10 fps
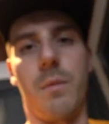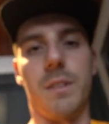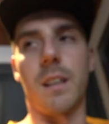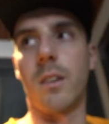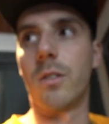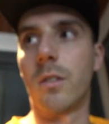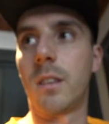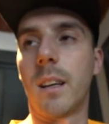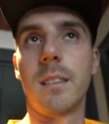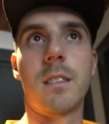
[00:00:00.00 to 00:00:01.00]
Komm, wir zeigen euch mal
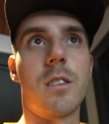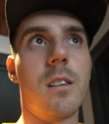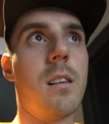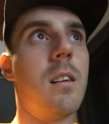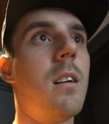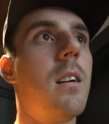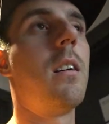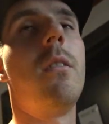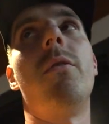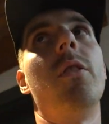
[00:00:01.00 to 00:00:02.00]
den Rest schnell
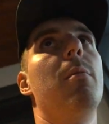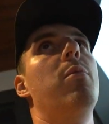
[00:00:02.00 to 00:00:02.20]
von der